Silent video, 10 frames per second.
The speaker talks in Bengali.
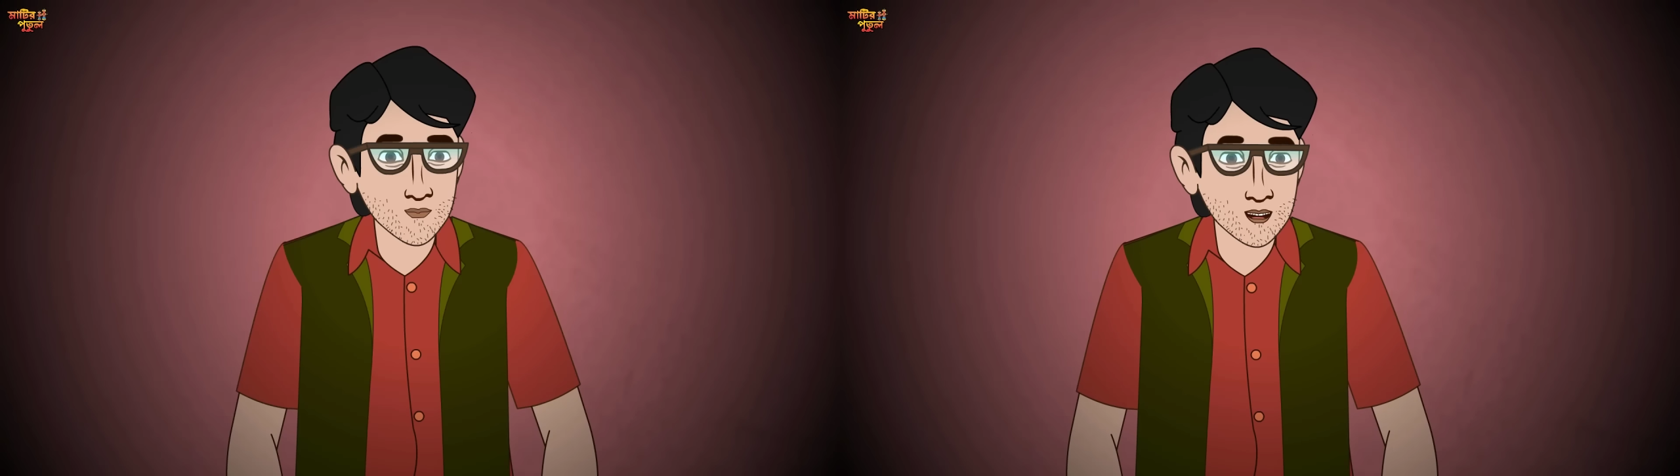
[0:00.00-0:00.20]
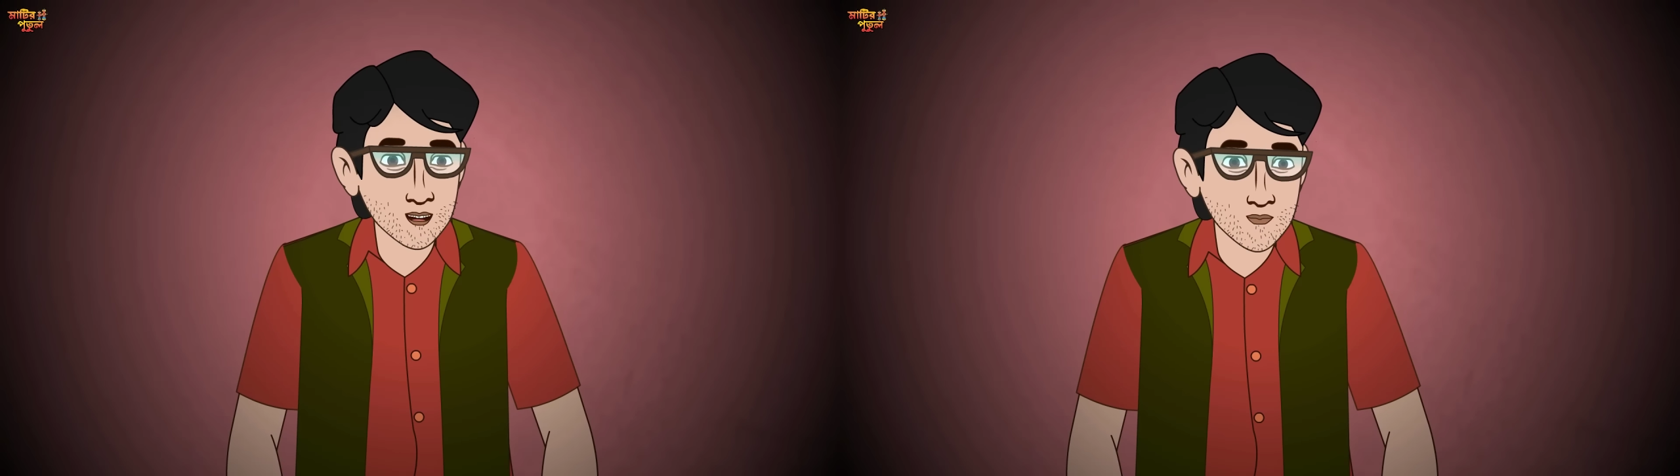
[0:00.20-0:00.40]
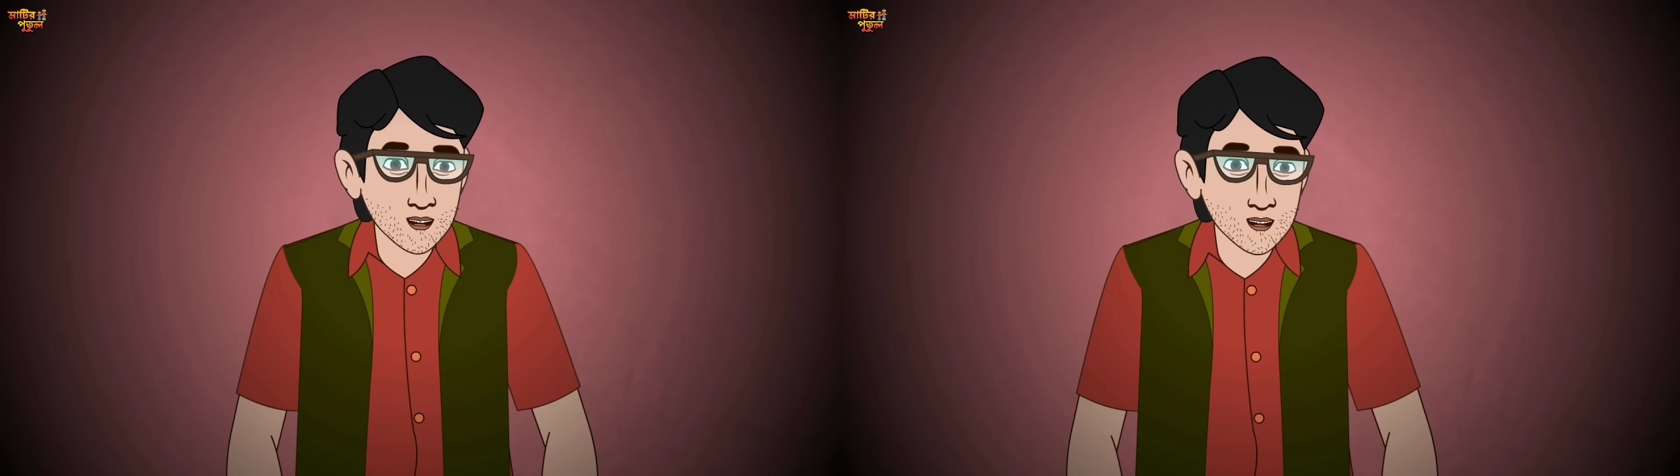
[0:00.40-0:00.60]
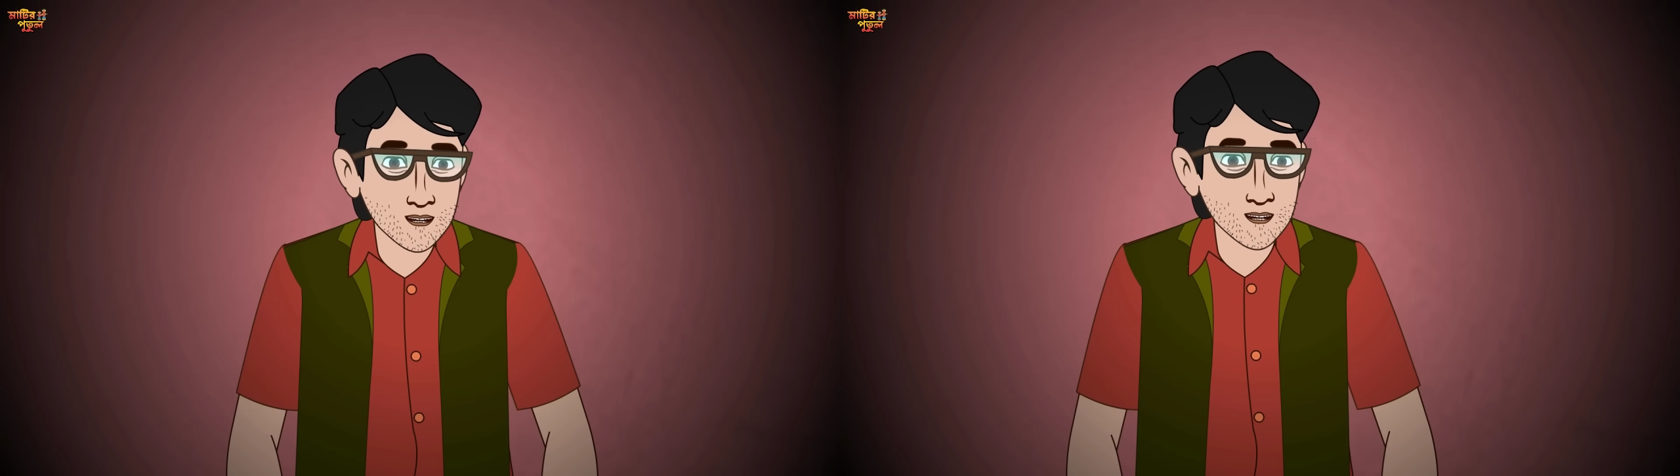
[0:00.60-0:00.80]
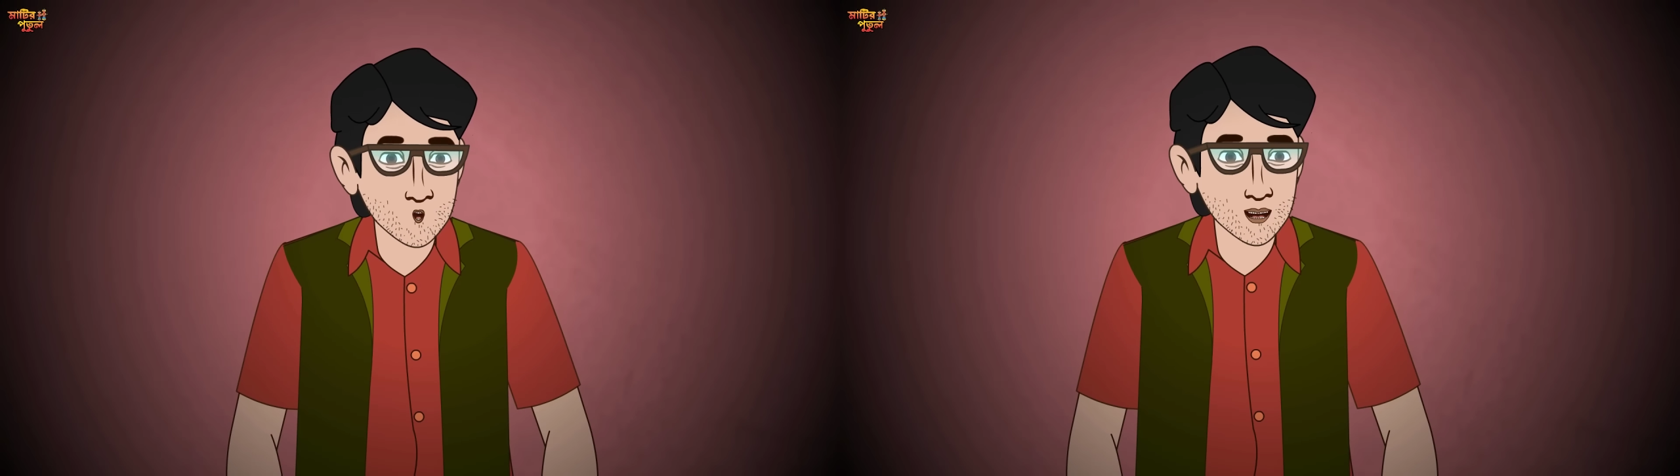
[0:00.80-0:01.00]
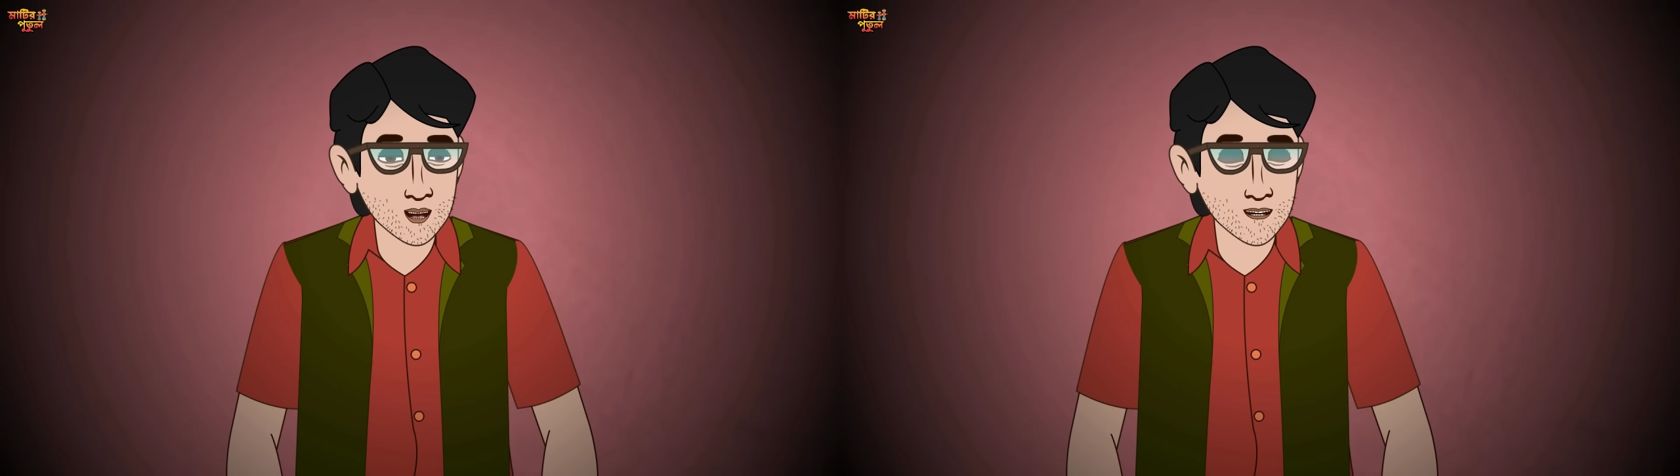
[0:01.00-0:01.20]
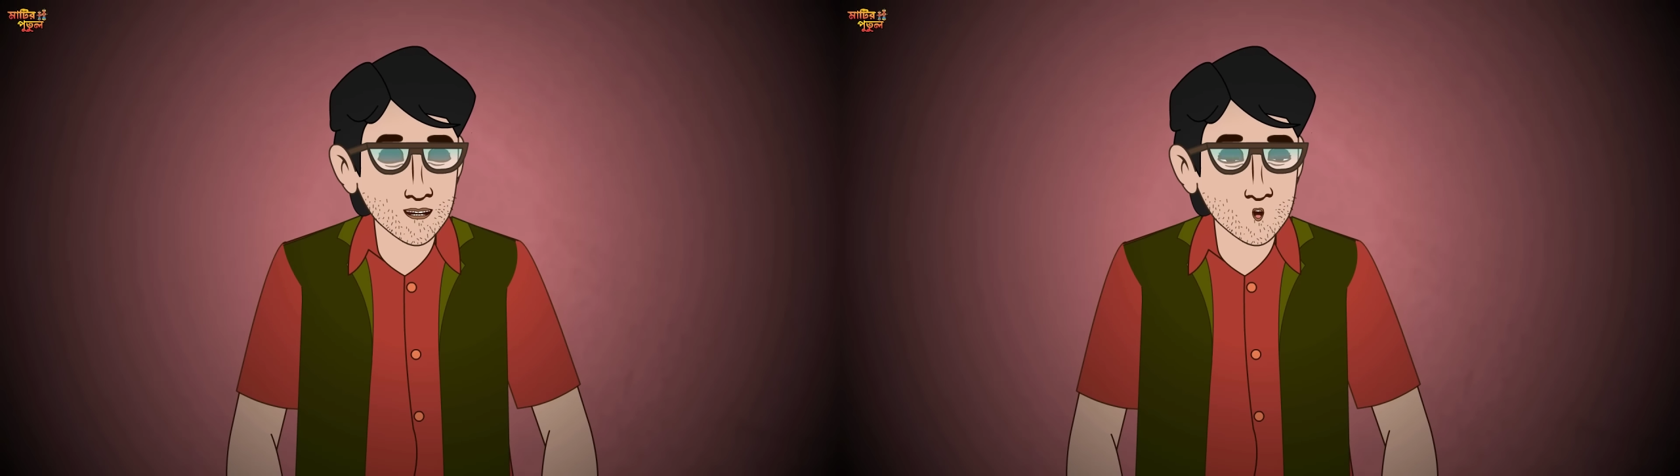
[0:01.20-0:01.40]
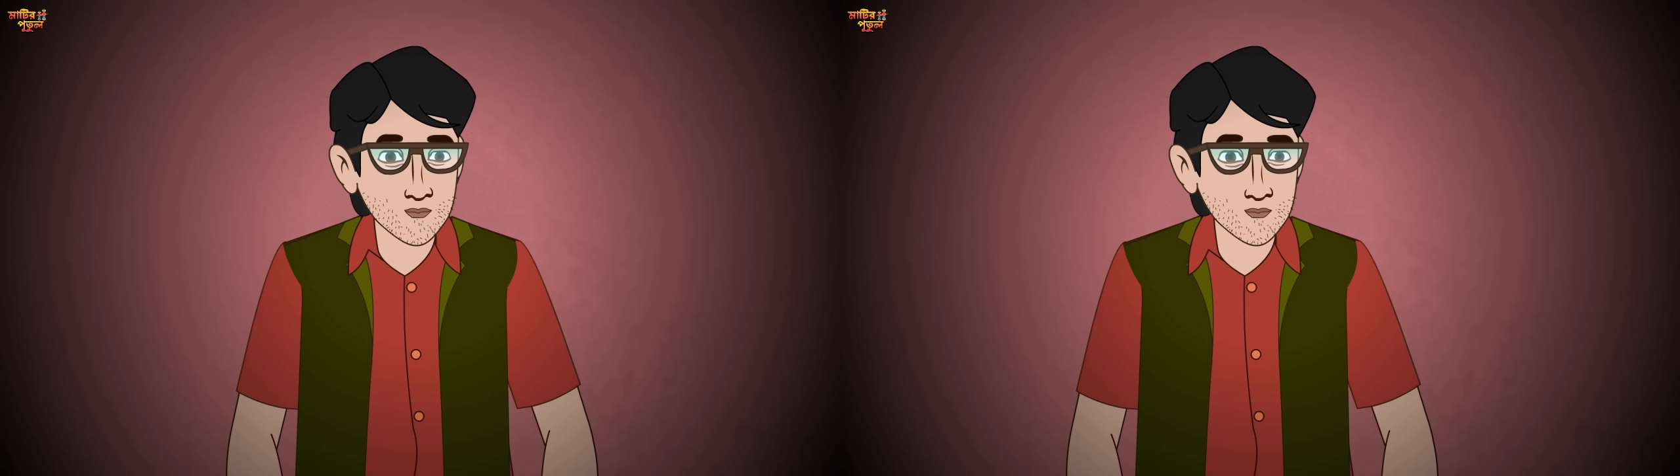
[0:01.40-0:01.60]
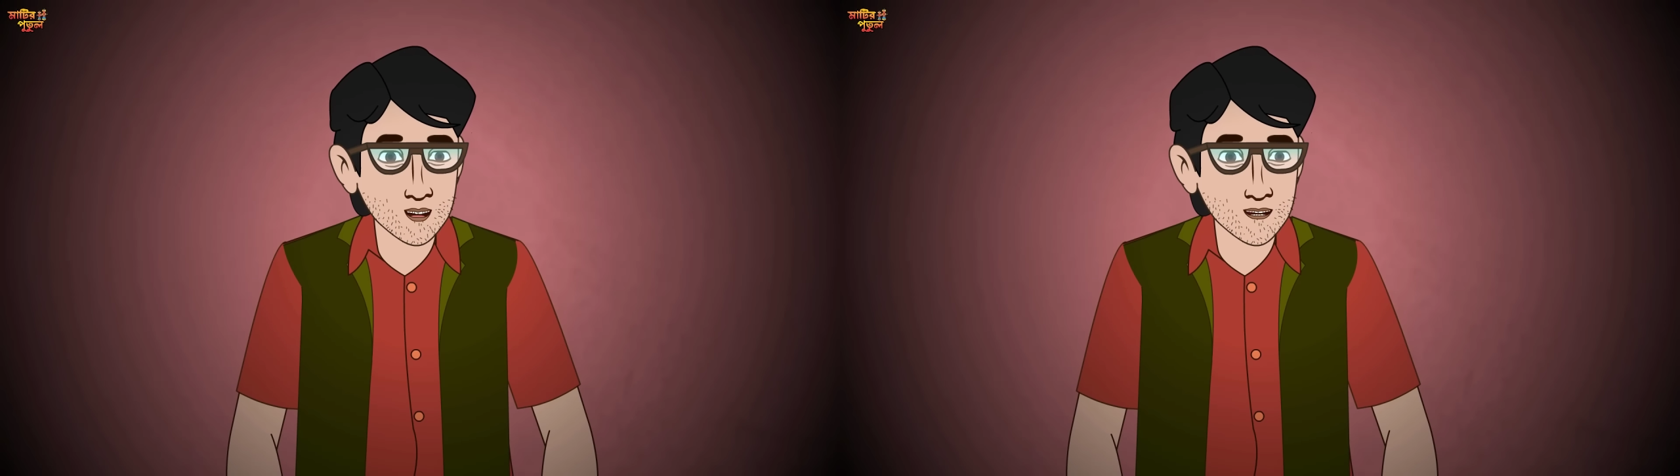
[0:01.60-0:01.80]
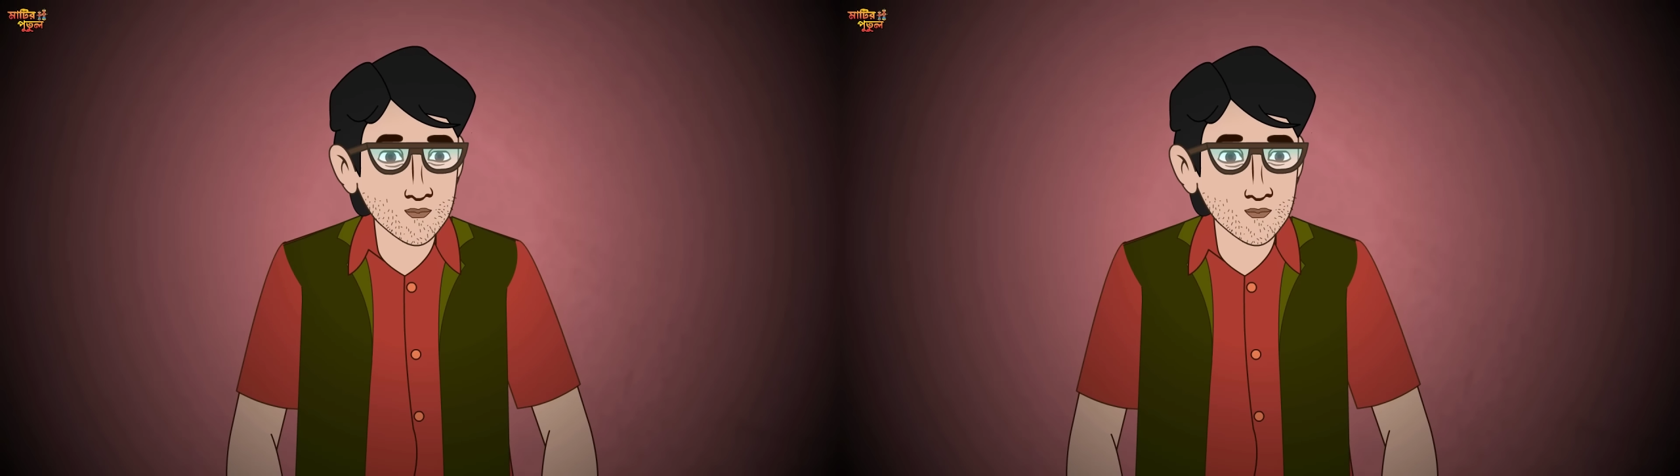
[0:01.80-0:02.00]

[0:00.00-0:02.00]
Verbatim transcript: কে কে দরজার ওই পাশে